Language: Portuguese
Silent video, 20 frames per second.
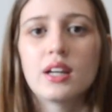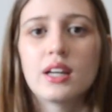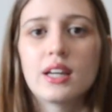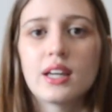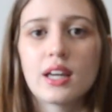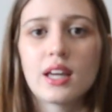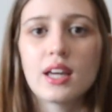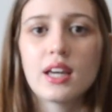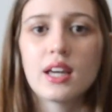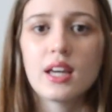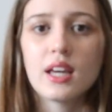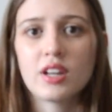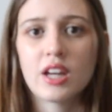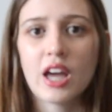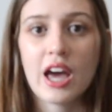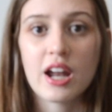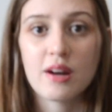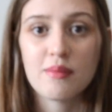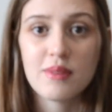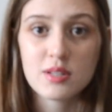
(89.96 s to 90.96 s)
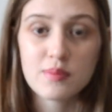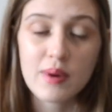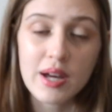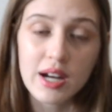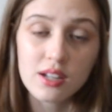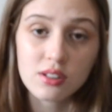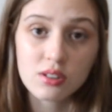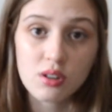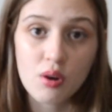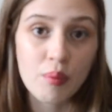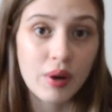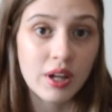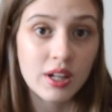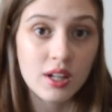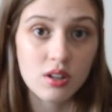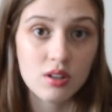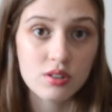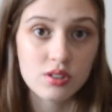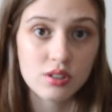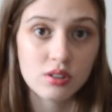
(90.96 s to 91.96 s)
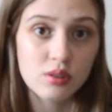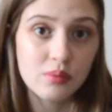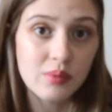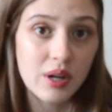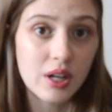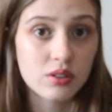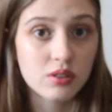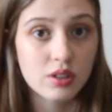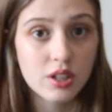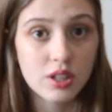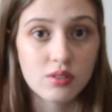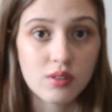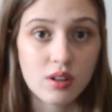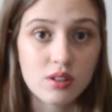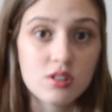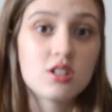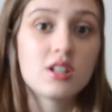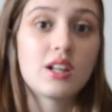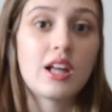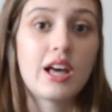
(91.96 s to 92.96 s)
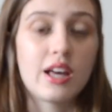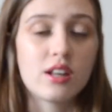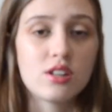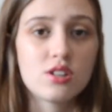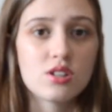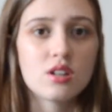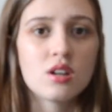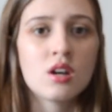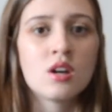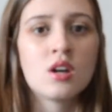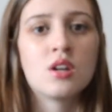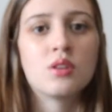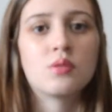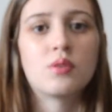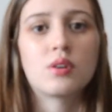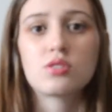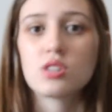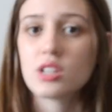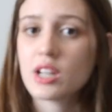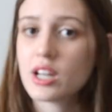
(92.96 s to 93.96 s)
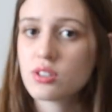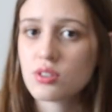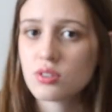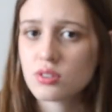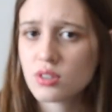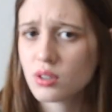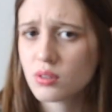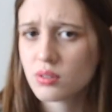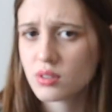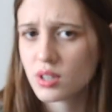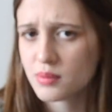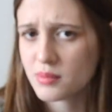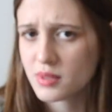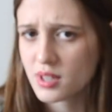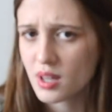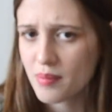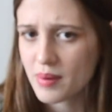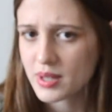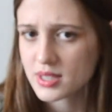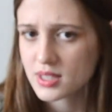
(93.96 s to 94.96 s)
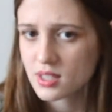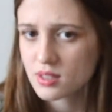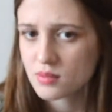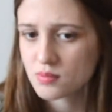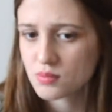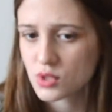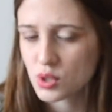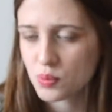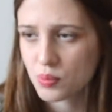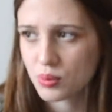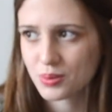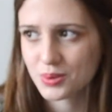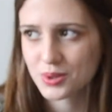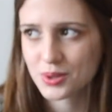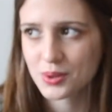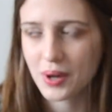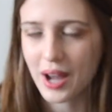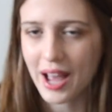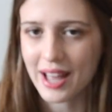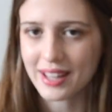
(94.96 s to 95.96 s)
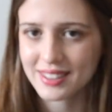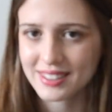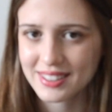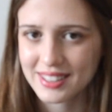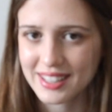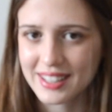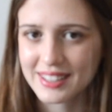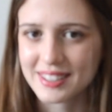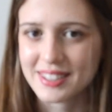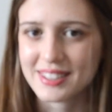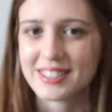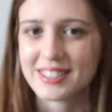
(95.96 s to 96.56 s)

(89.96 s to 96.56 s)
E era mais barato comprar na loja normal do que no outlet. No outlet eu só encontrei muita peça, tipo, sucata lá na